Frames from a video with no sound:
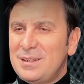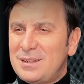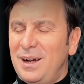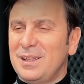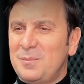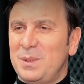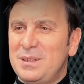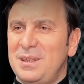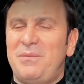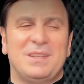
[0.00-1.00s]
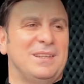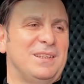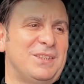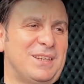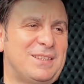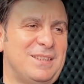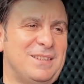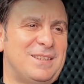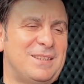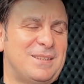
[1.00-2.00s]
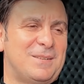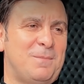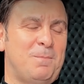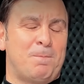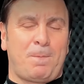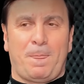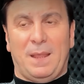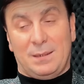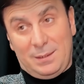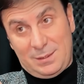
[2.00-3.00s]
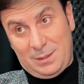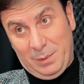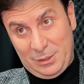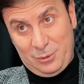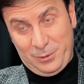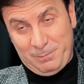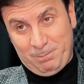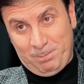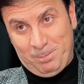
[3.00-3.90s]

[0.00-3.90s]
rahat bir nefes alacaksınız. Arkadaşlar başlıyorum.